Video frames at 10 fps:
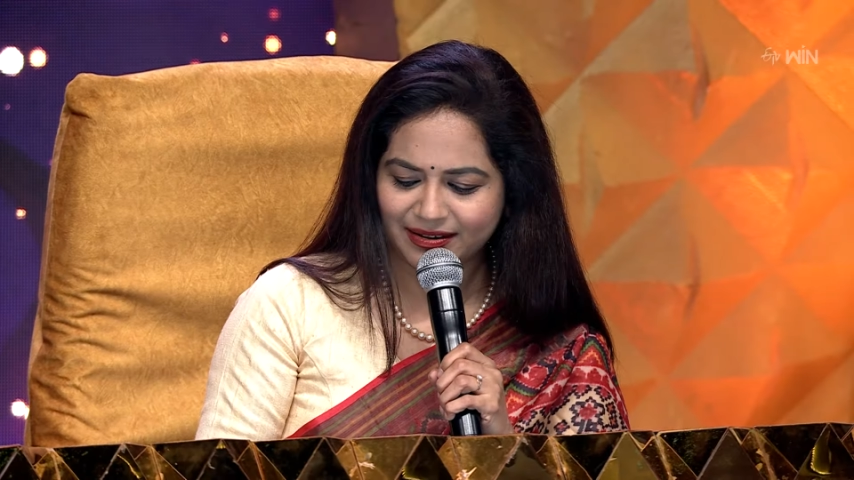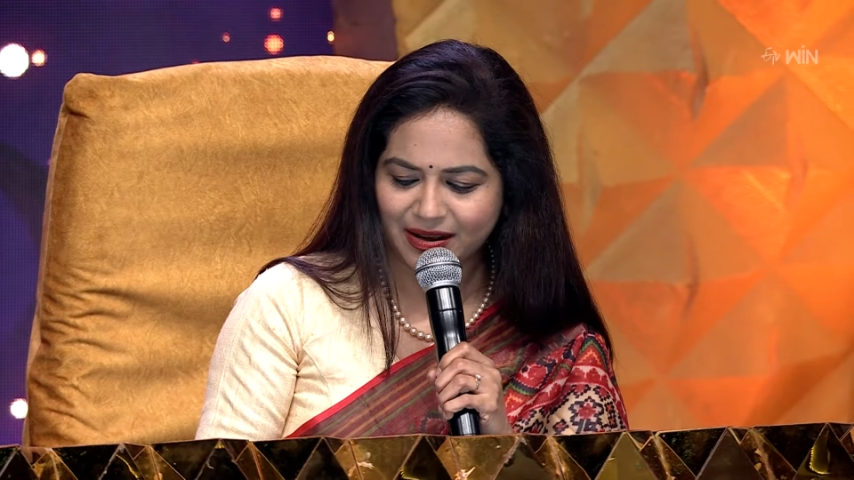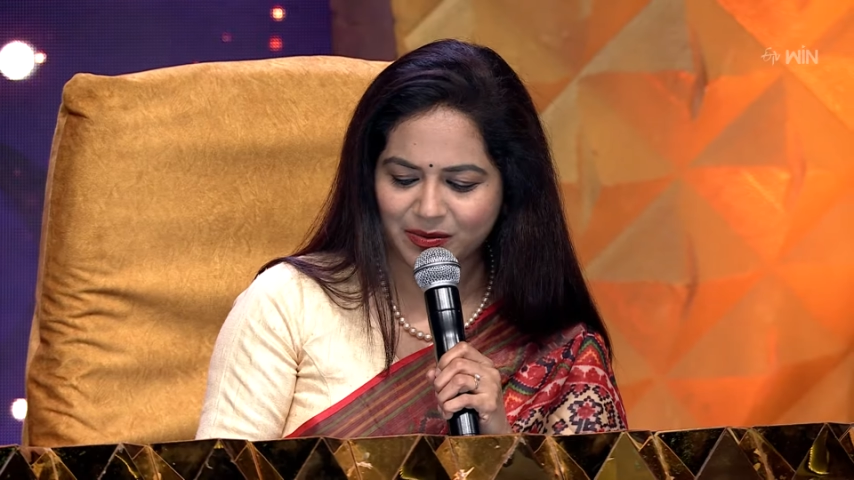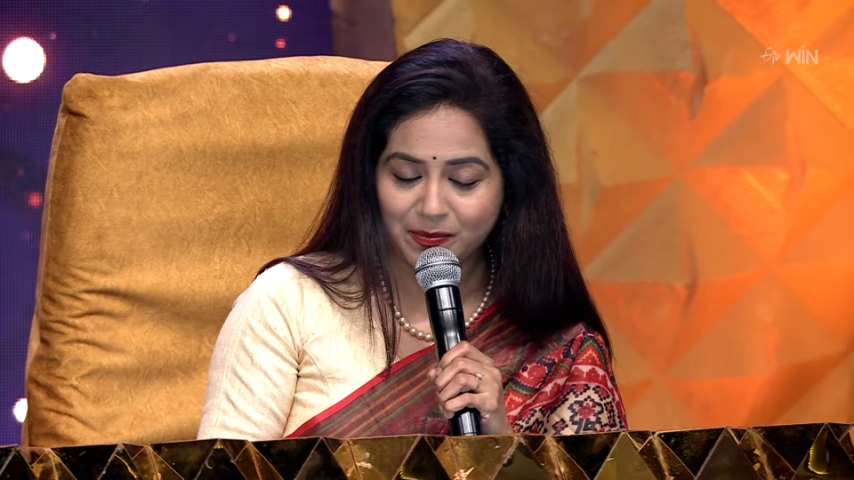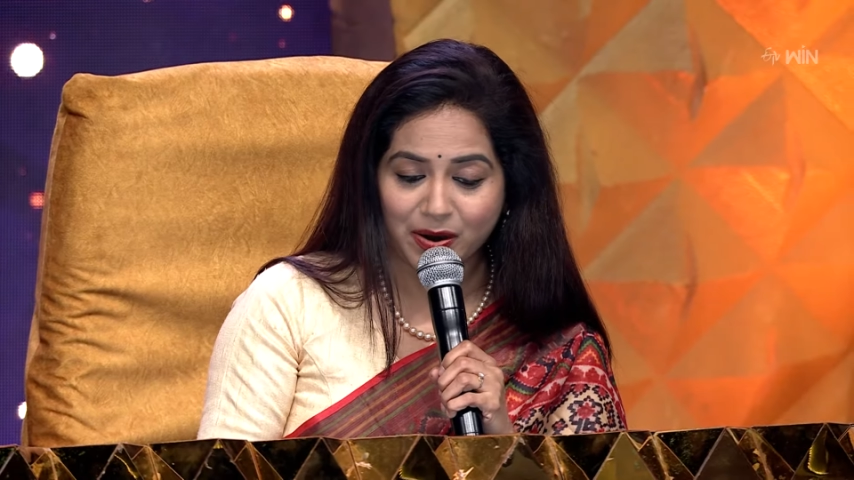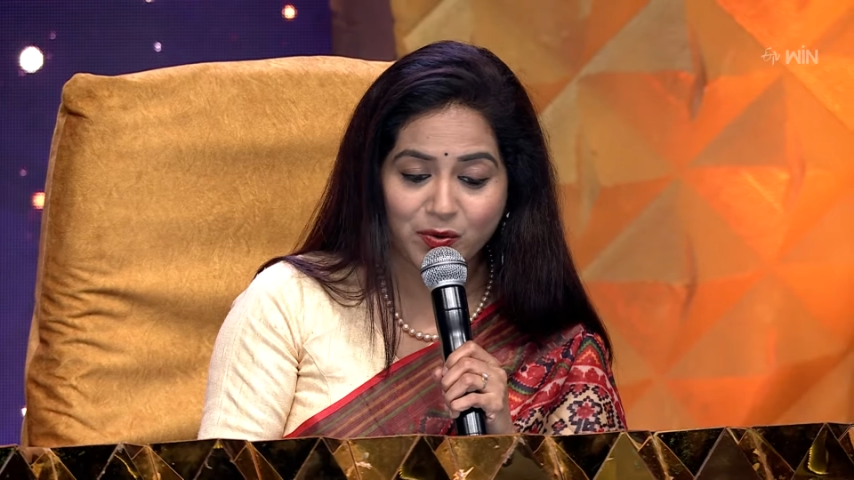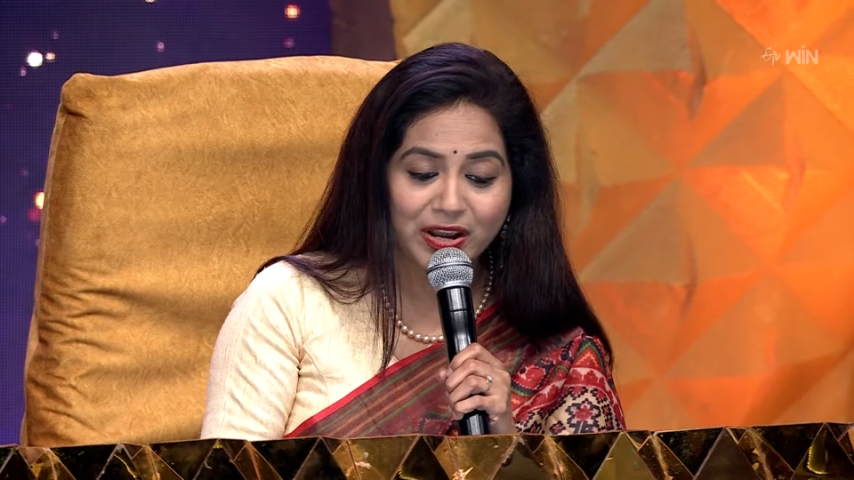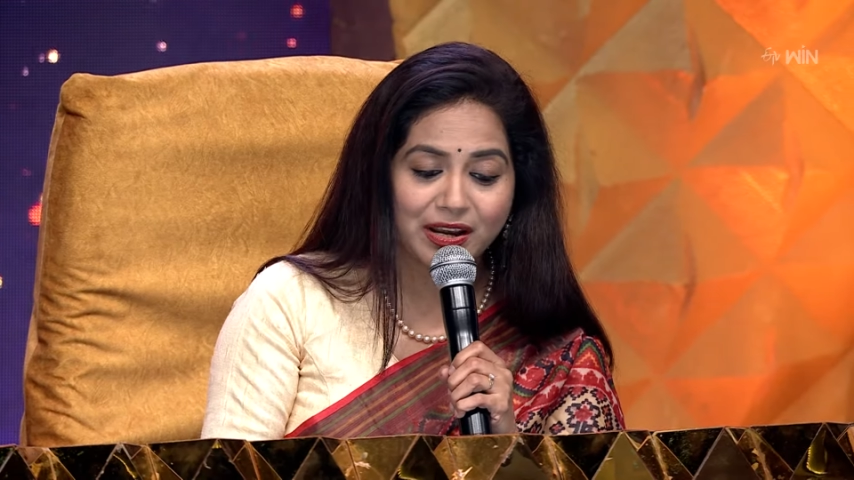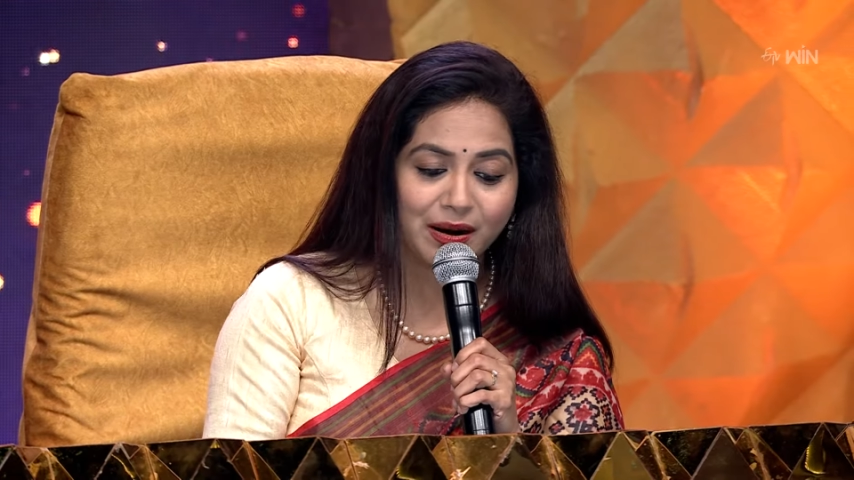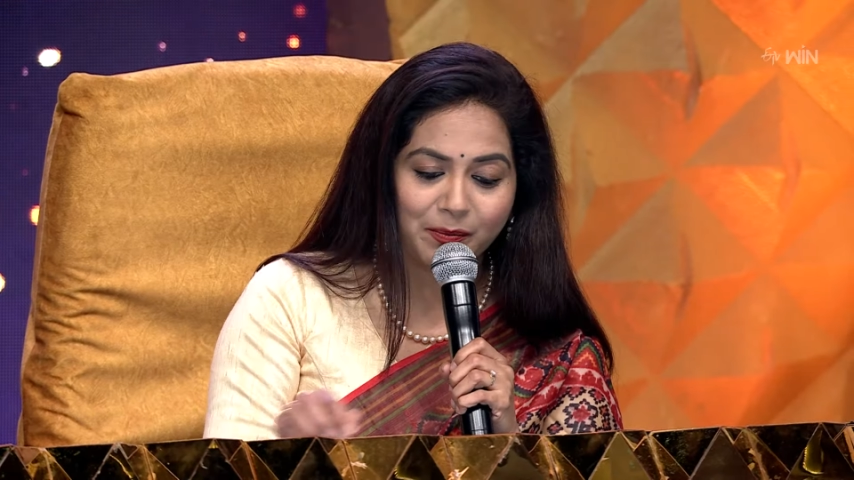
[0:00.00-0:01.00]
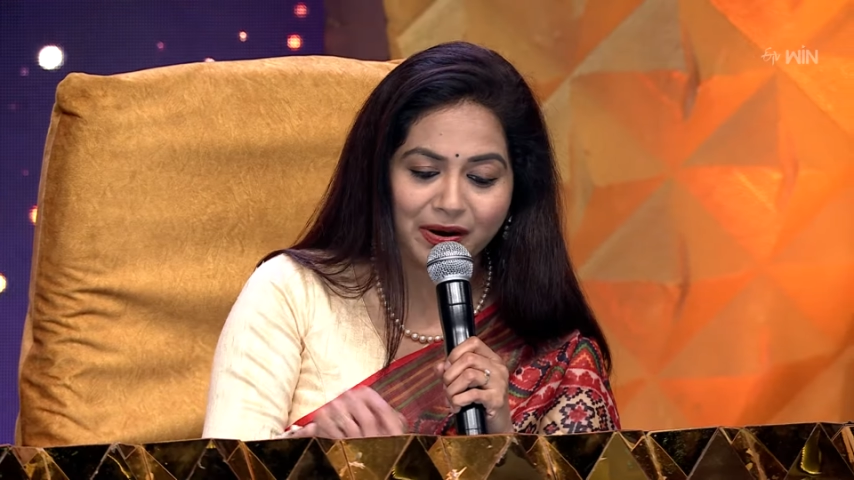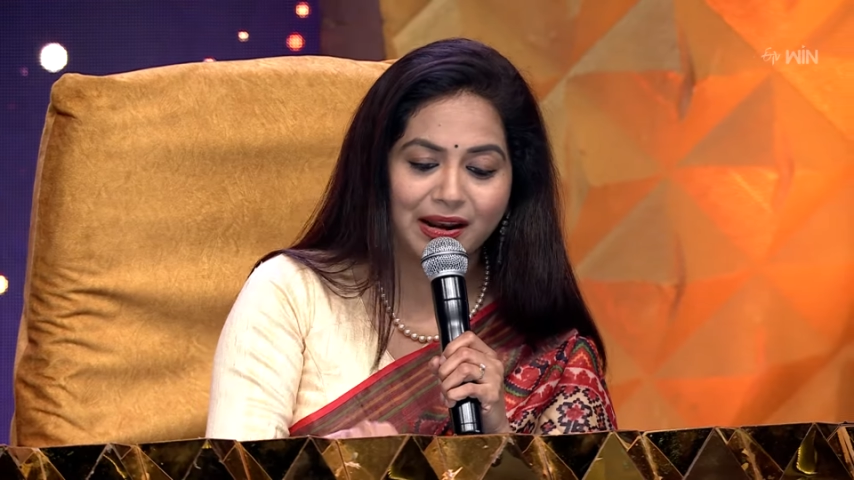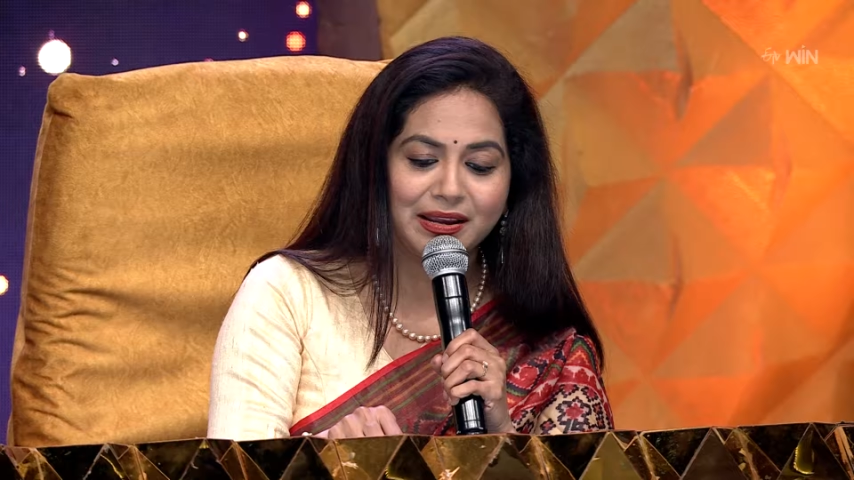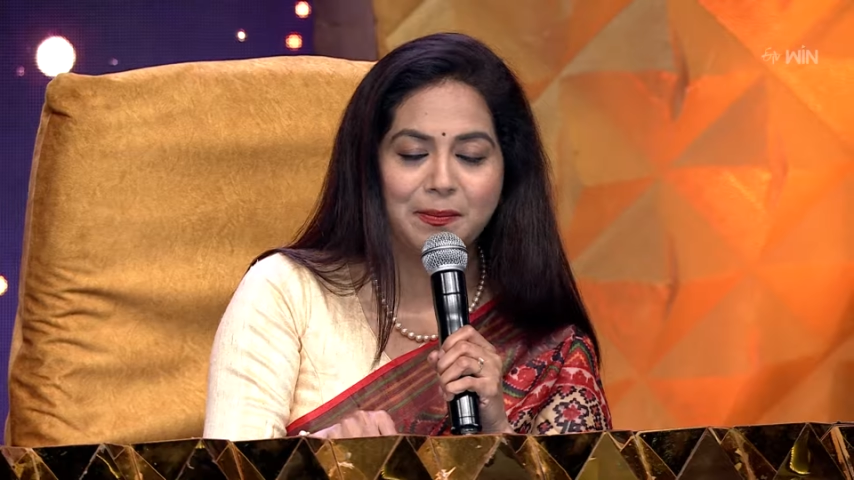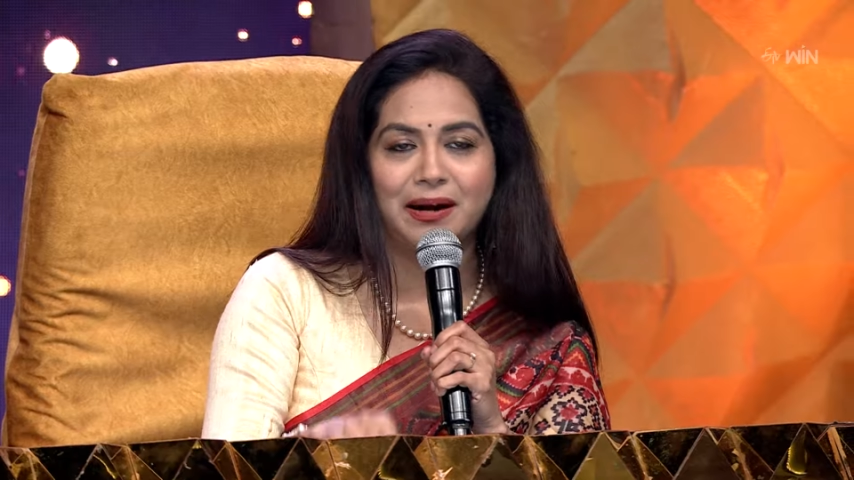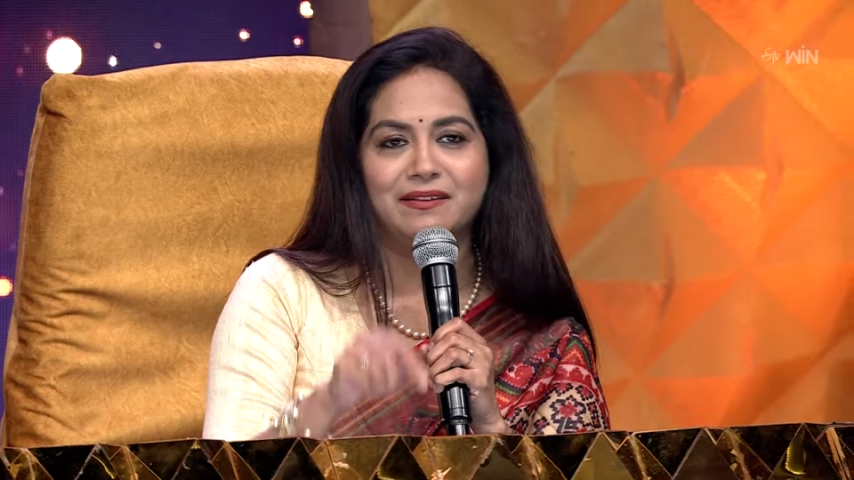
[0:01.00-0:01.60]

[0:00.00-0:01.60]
నాకు బరువు ఎక్కినప్పుడల్లా ఈ పాట